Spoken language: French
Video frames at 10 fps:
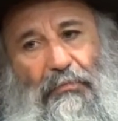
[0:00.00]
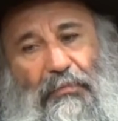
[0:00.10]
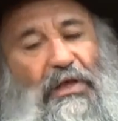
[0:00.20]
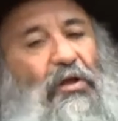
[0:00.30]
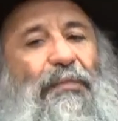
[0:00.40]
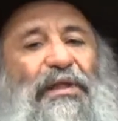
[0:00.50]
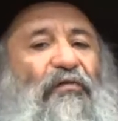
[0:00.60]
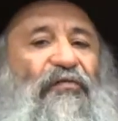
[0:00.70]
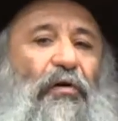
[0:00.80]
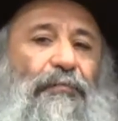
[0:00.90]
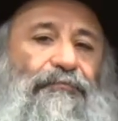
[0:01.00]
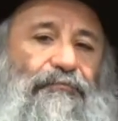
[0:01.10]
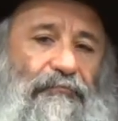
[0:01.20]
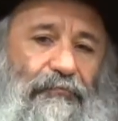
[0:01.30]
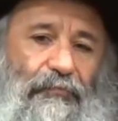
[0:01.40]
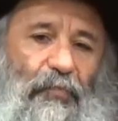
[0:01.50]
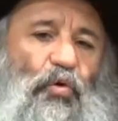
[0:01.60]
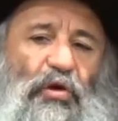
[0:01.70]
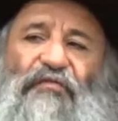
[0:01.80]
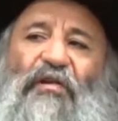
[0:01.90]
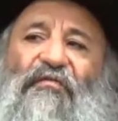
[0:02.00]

qui n'ont pas d'enfants ou qui veulent